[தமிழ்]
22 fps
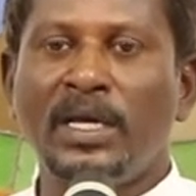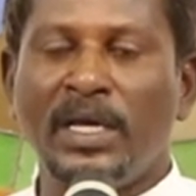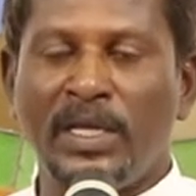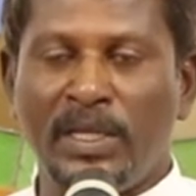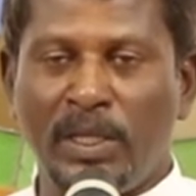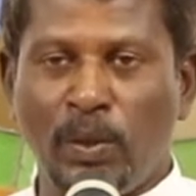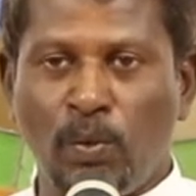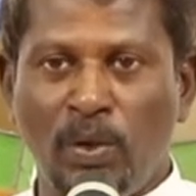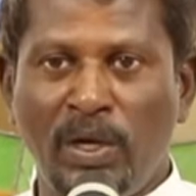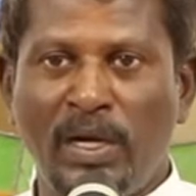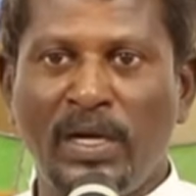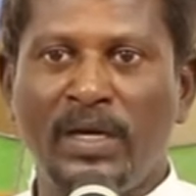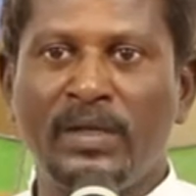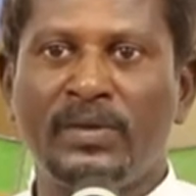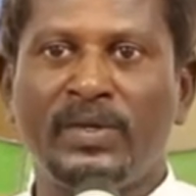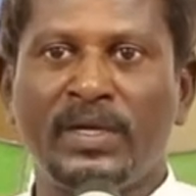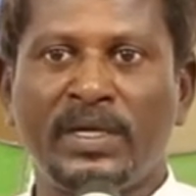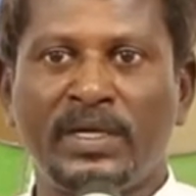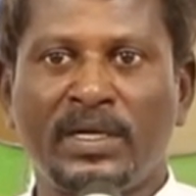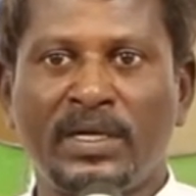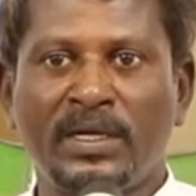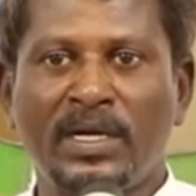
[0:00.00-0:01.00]
இந்த
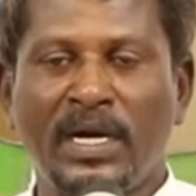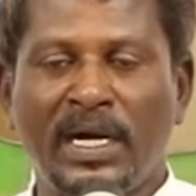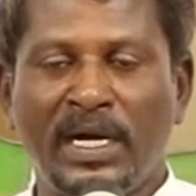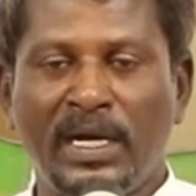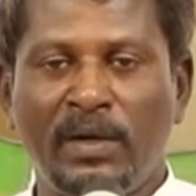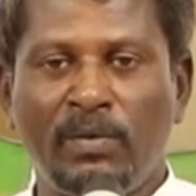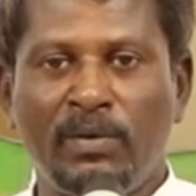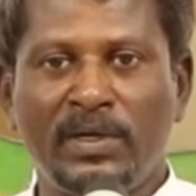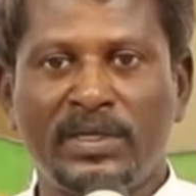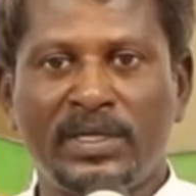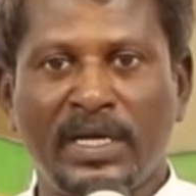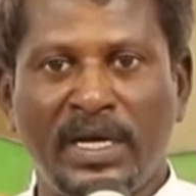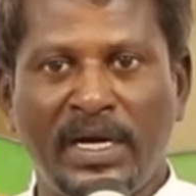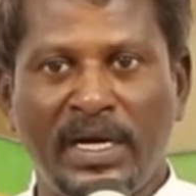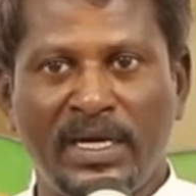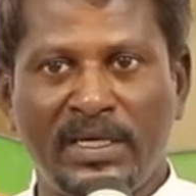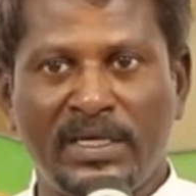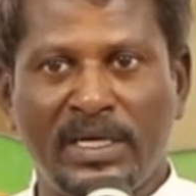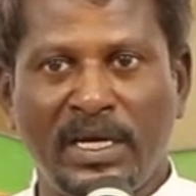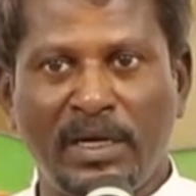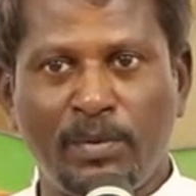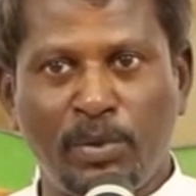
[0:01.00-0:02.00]
உலகத்திற்கு கடவுள்
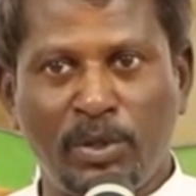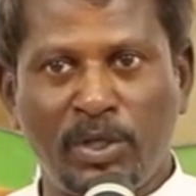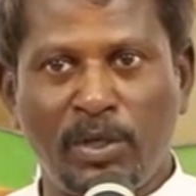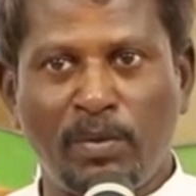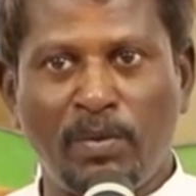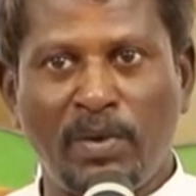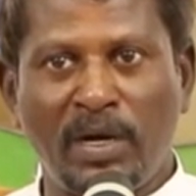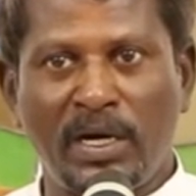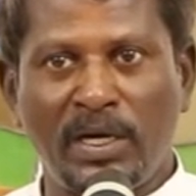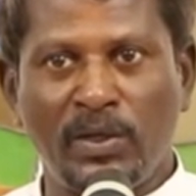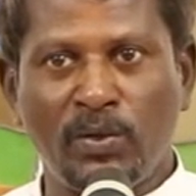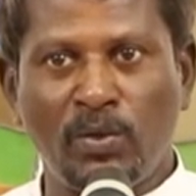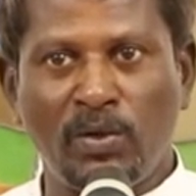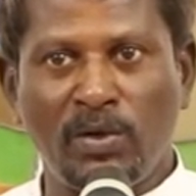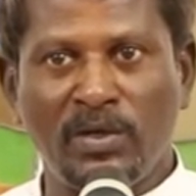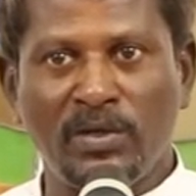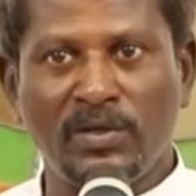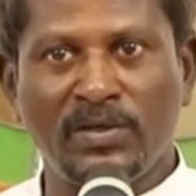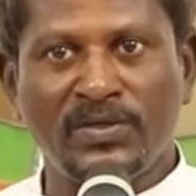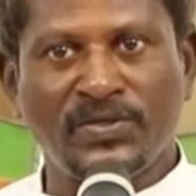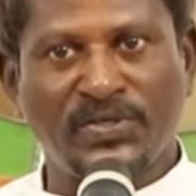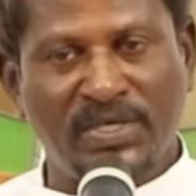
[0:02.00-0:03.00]
தருகின்ற அற்புதமானது
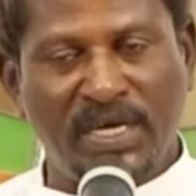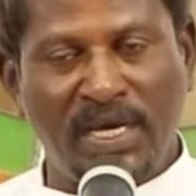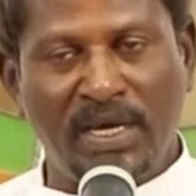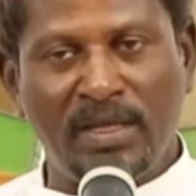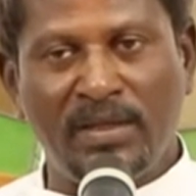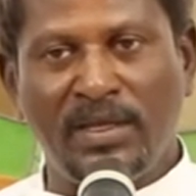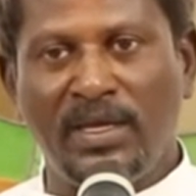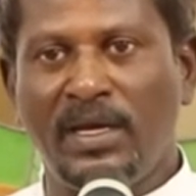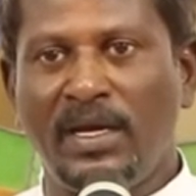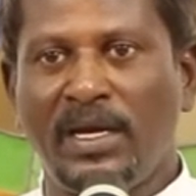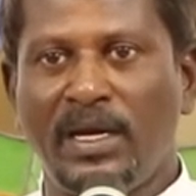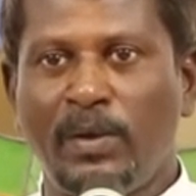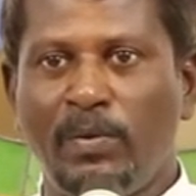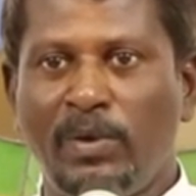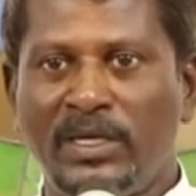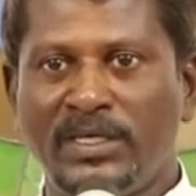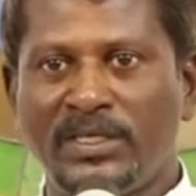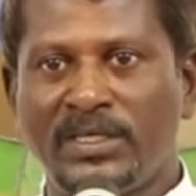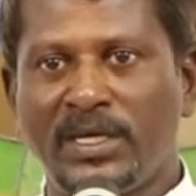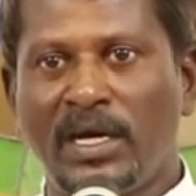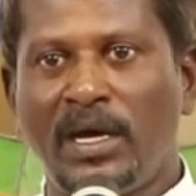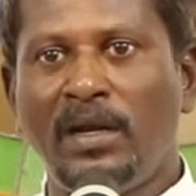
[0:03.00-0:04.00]
ஒரு செய்தி
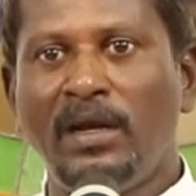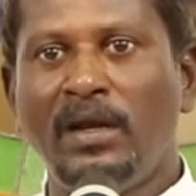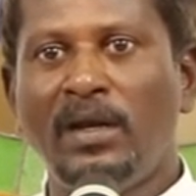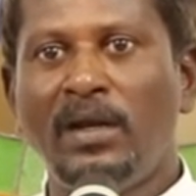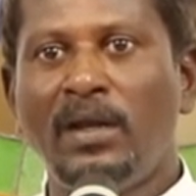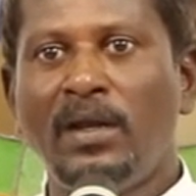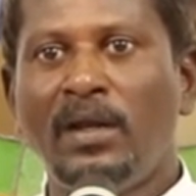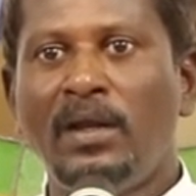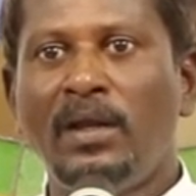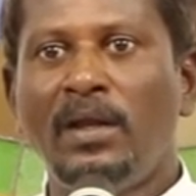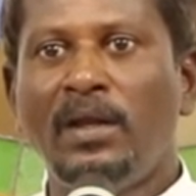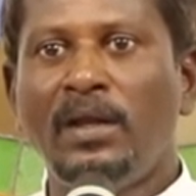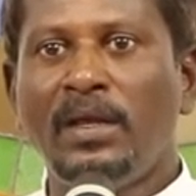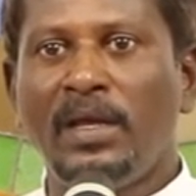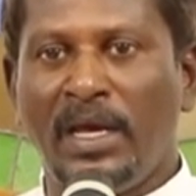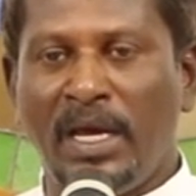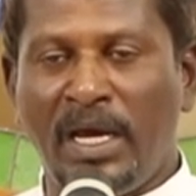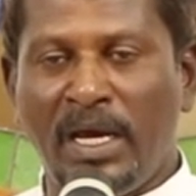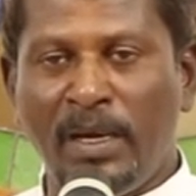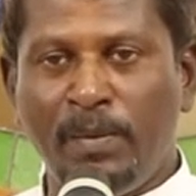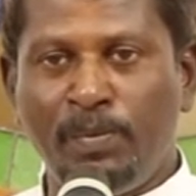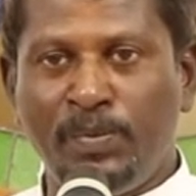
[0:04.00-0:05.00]
என்னவென்றால்
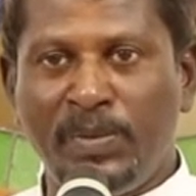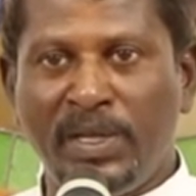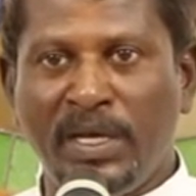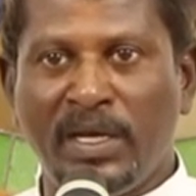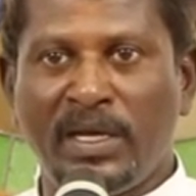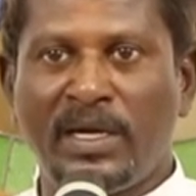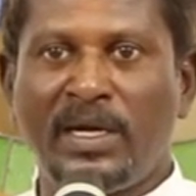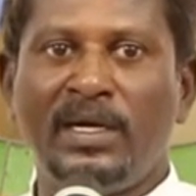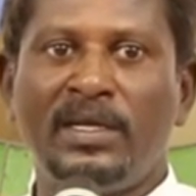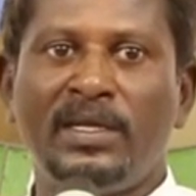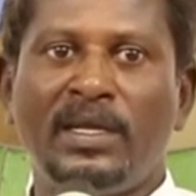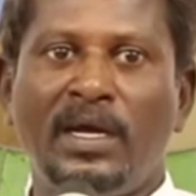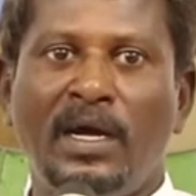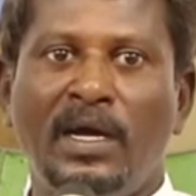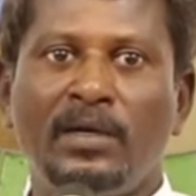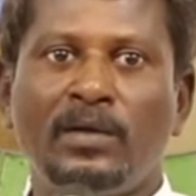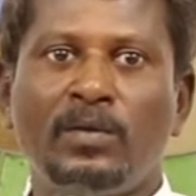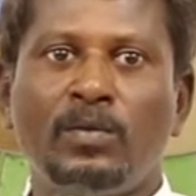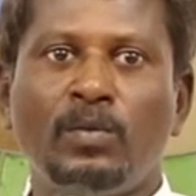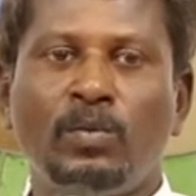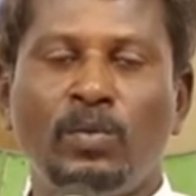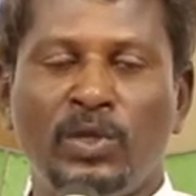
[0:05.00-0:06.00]
எகிப்தியர்கள்தான்
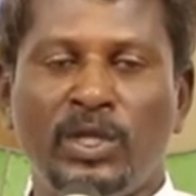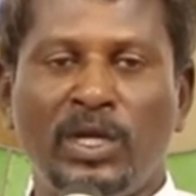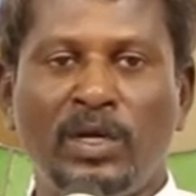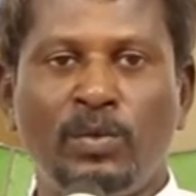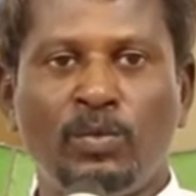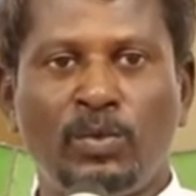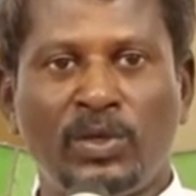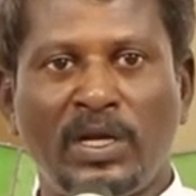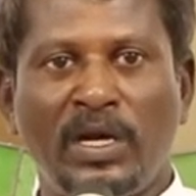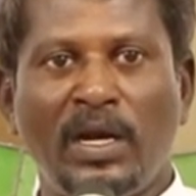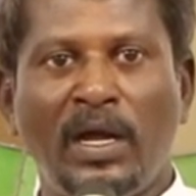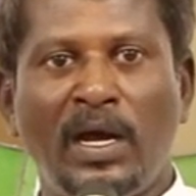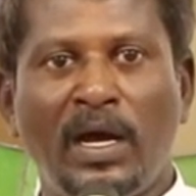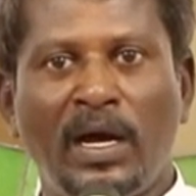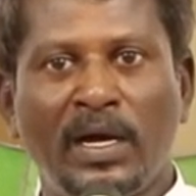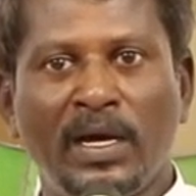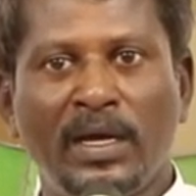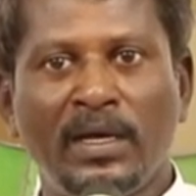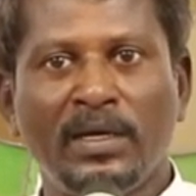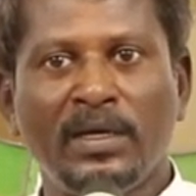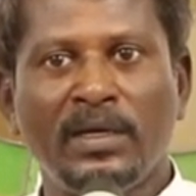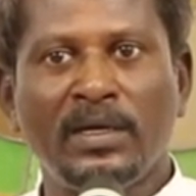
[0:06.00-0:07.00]
முதன் முதலாக
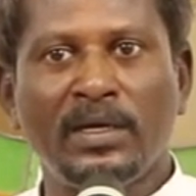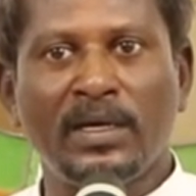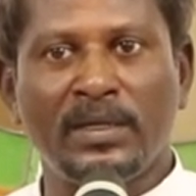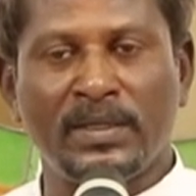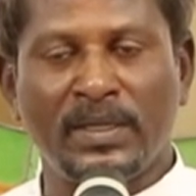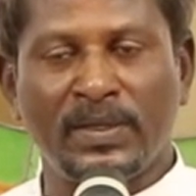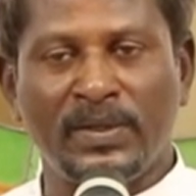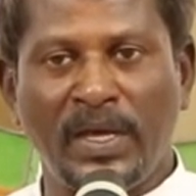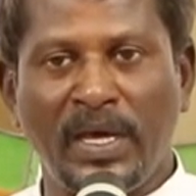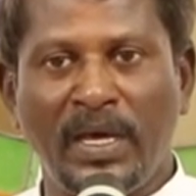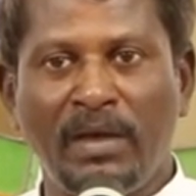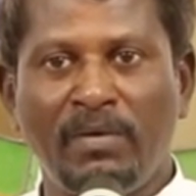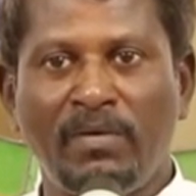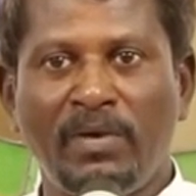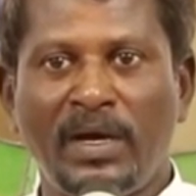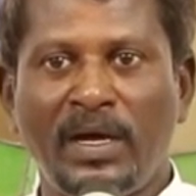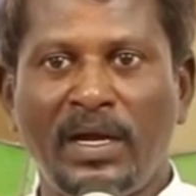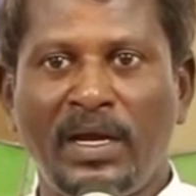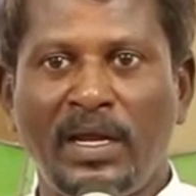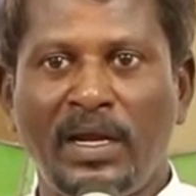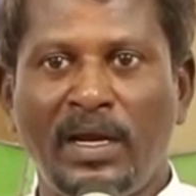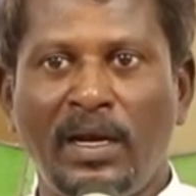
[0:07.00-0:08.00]
இந்த
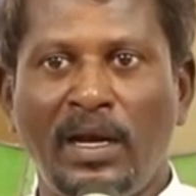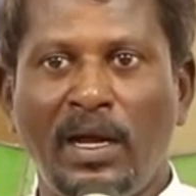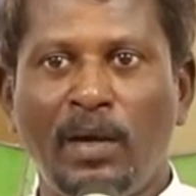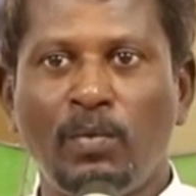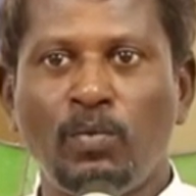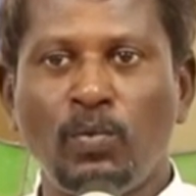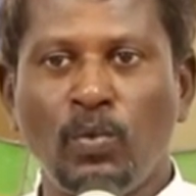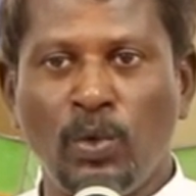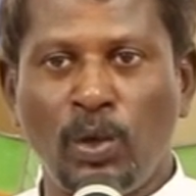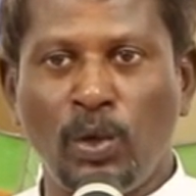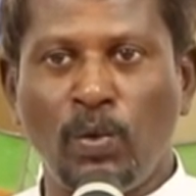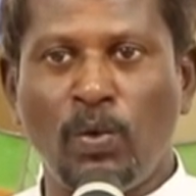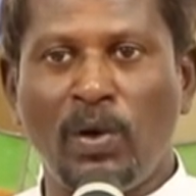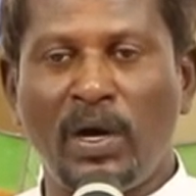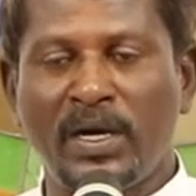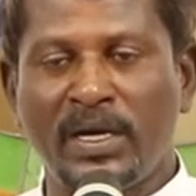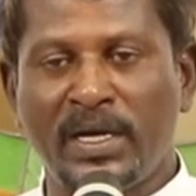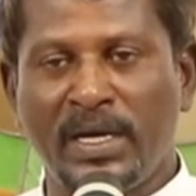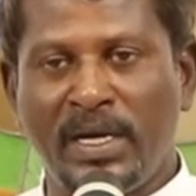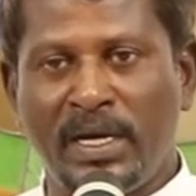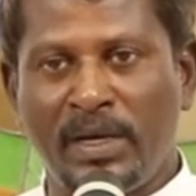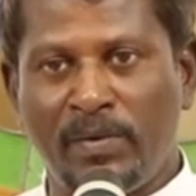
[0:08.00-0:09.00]
தெய்வங்களை எல்லாம்
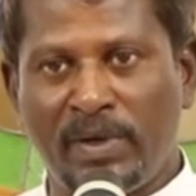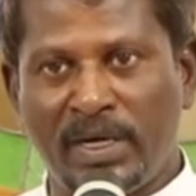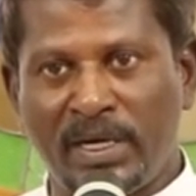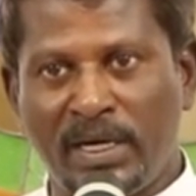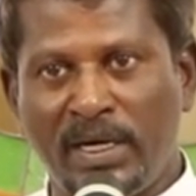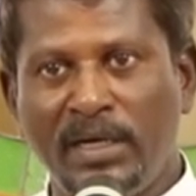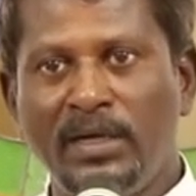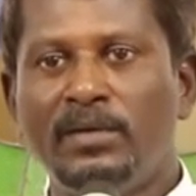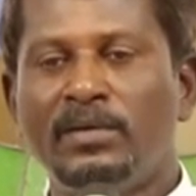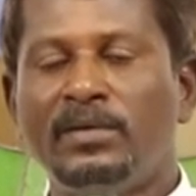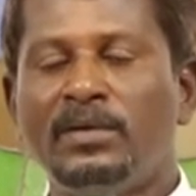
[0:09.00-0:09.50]
உருவாக்கினவர்கள்